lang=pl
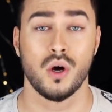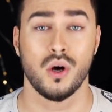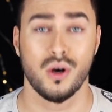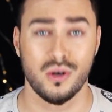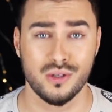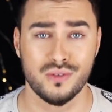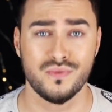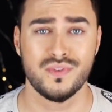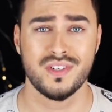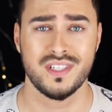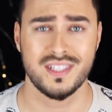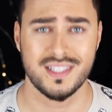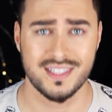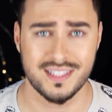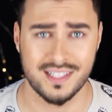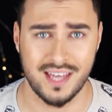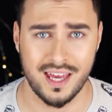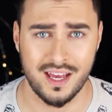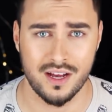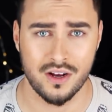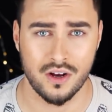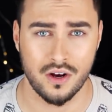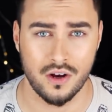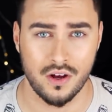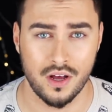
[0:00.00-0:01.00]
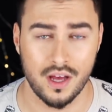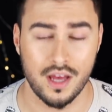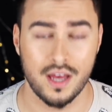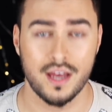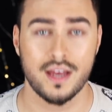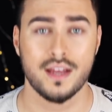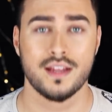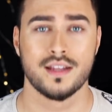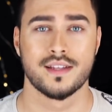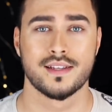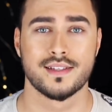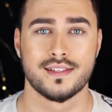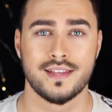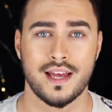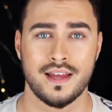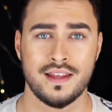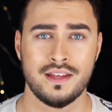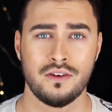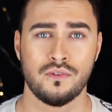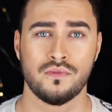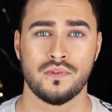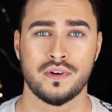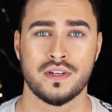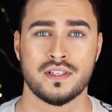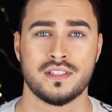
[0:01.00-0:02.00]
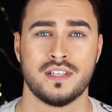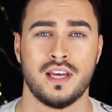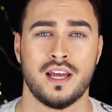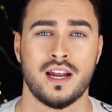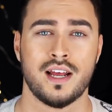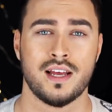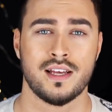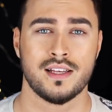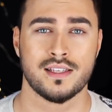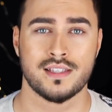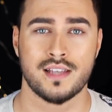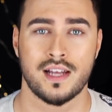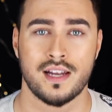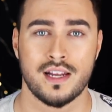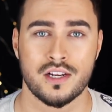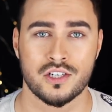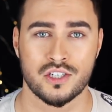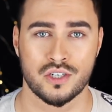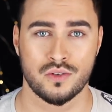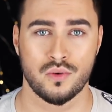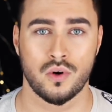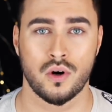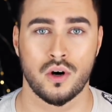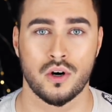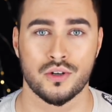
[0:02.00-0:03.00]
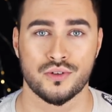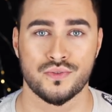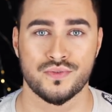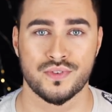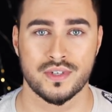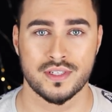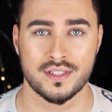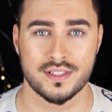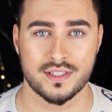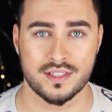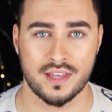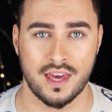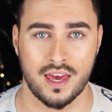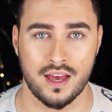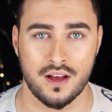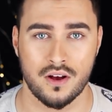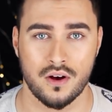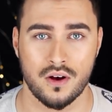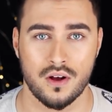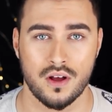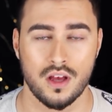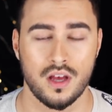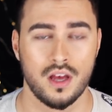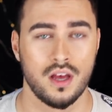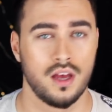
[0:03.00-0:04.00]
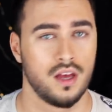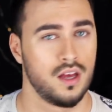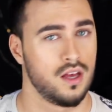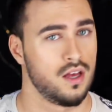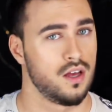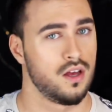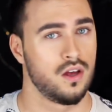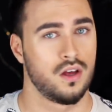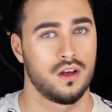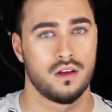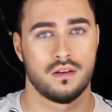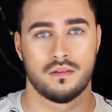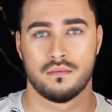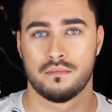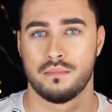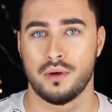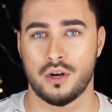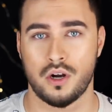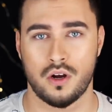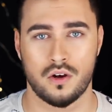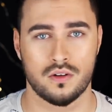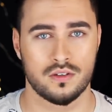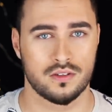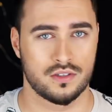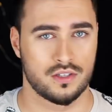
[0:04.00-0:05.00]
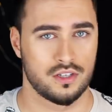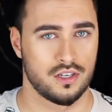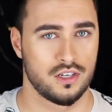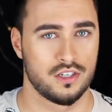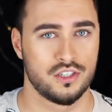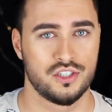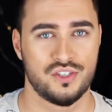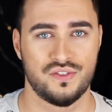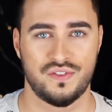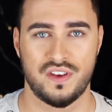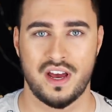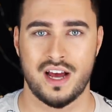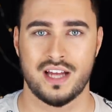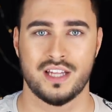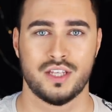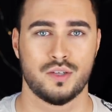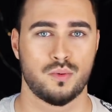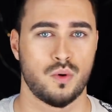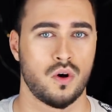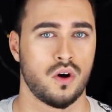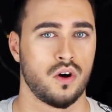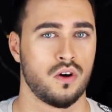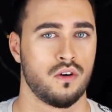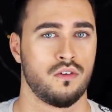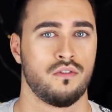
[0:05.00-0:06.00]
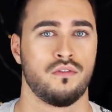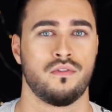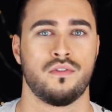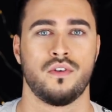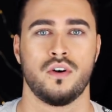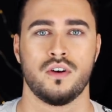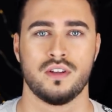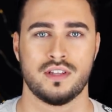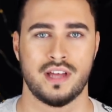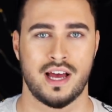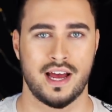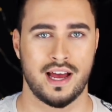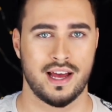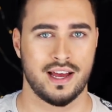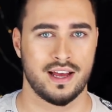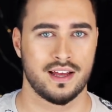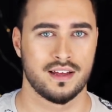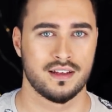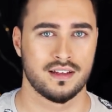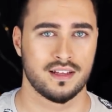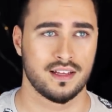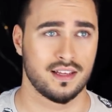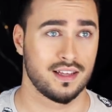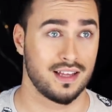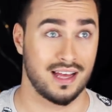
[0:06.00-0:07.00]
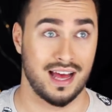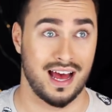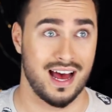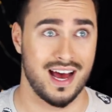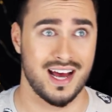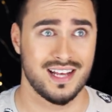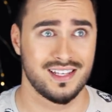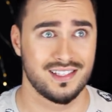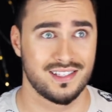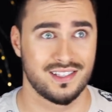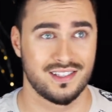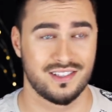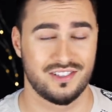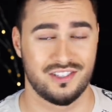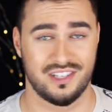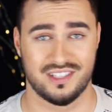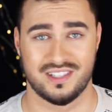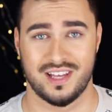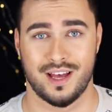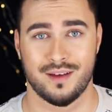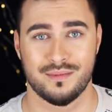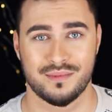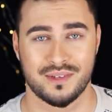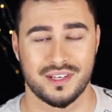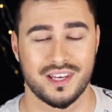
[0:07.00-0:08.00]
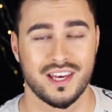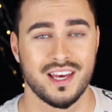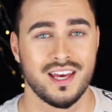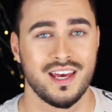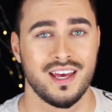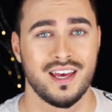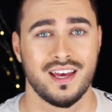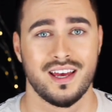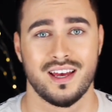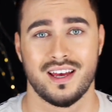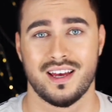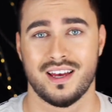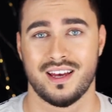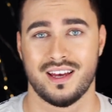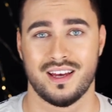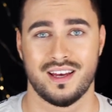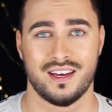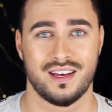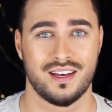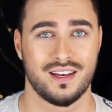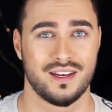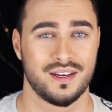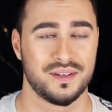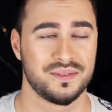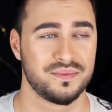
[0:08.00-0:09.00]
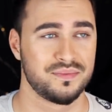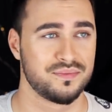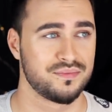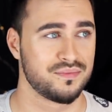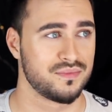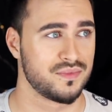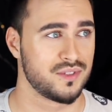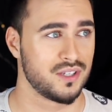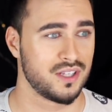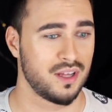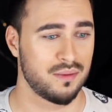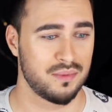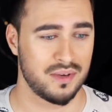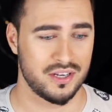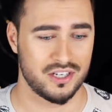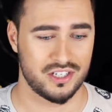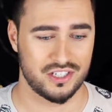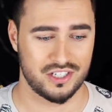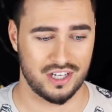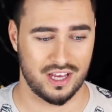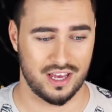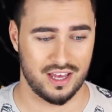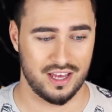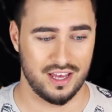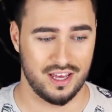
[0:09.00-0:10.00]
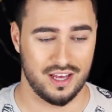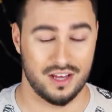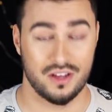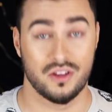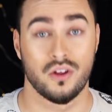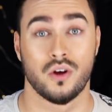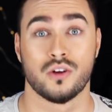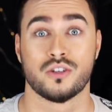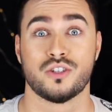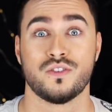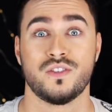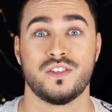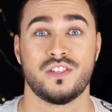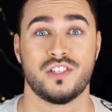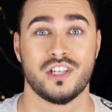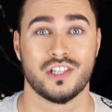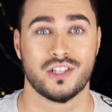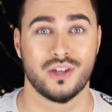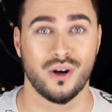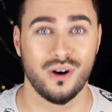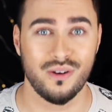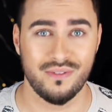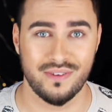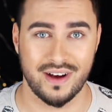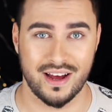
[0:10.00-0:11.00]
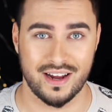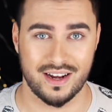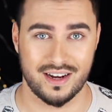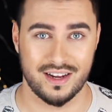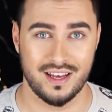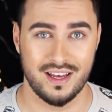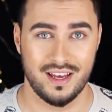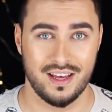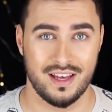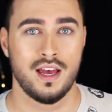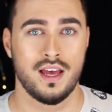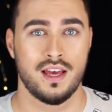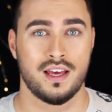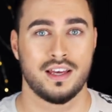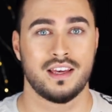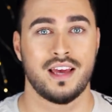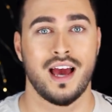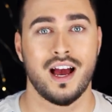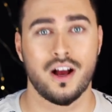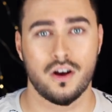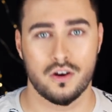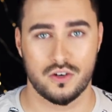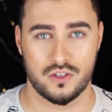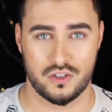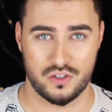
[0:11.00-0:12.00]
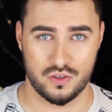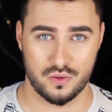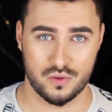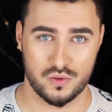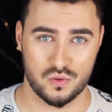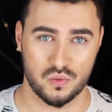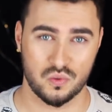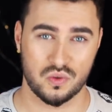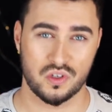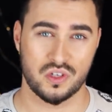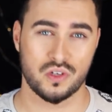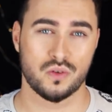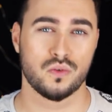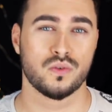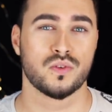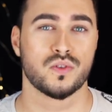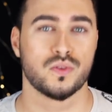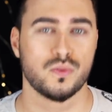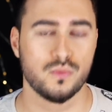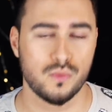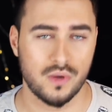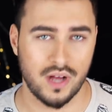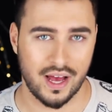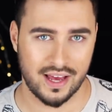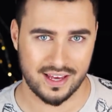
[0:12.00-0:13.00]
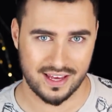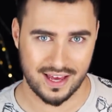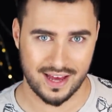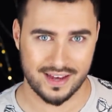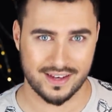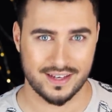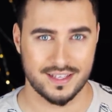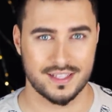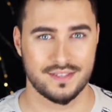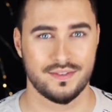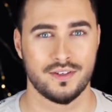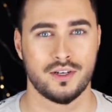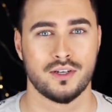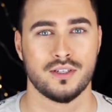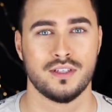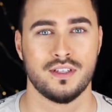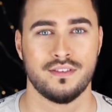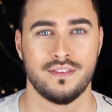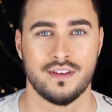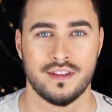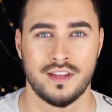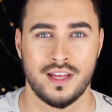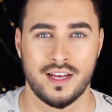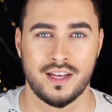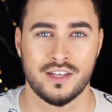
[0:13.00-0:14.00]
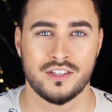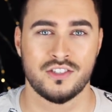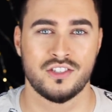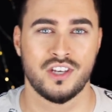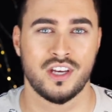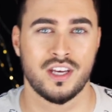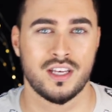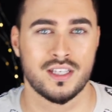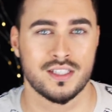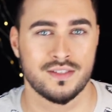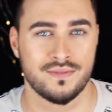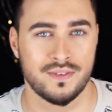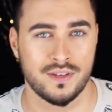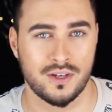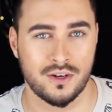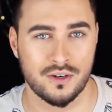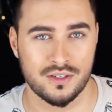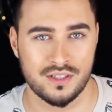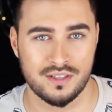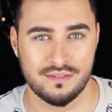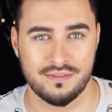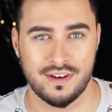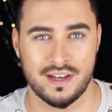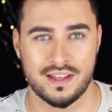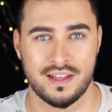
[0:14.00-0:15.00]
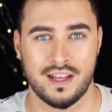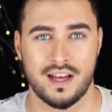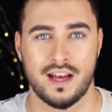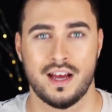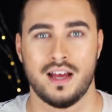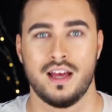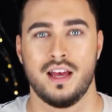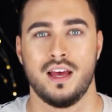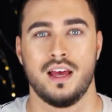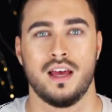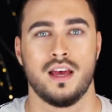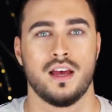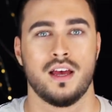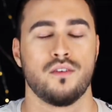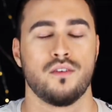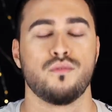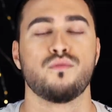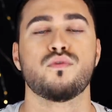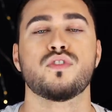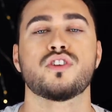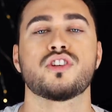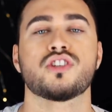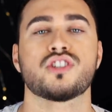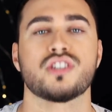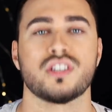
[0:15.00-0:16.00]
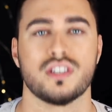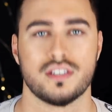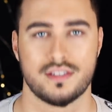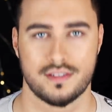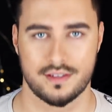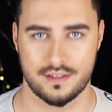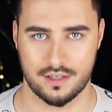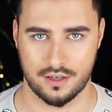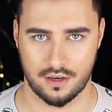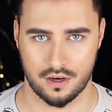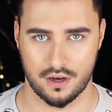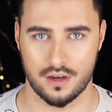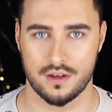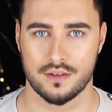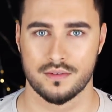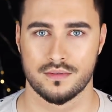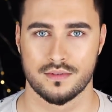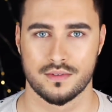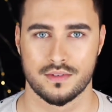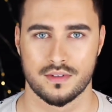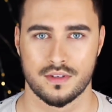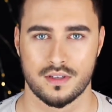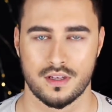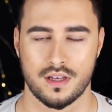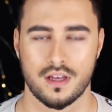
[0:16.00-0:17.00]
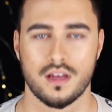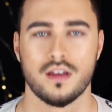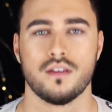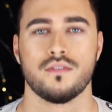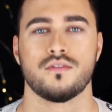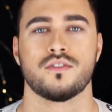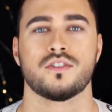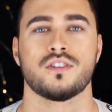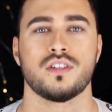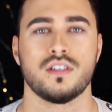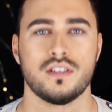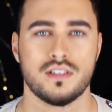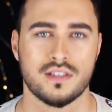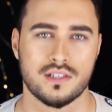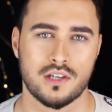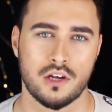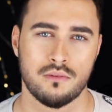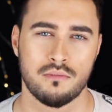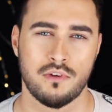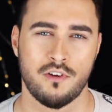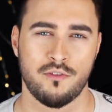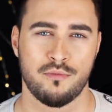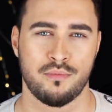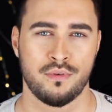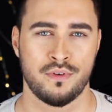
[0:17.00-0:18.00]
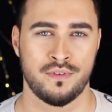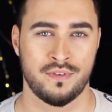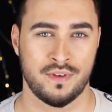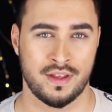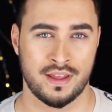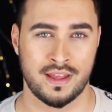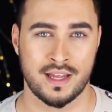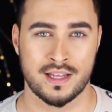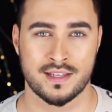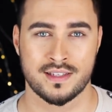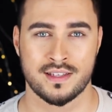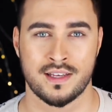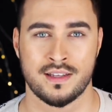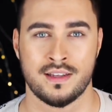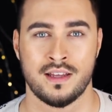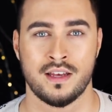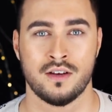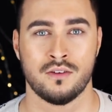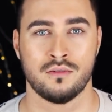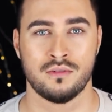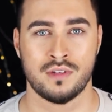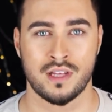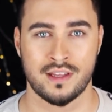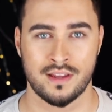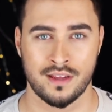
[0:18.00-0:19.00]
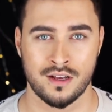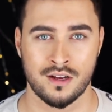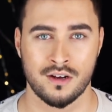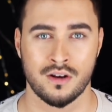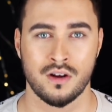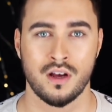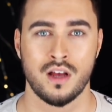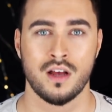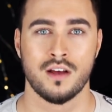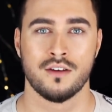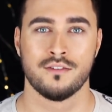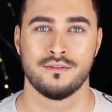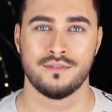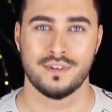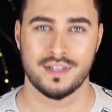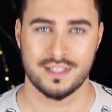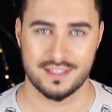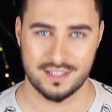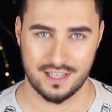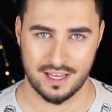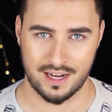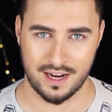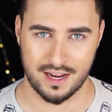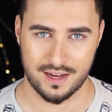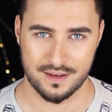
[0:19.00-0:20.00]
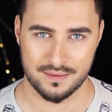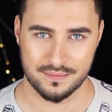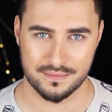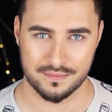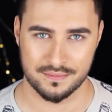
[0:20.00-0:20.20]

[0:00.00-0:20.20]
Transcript: Od wszystkiego. Ceny u fryzjera zależą od wszystkiego. Prąd, światło, woda, gaz czasami. Ehm, co tam jeszcze? Oczywiście towar. Jakość usługi, usługa, jak jest wykonywana, gdzie jest wykonywana. Wszystko. Wszystko ma wpływ na cenę u danego fryzjera.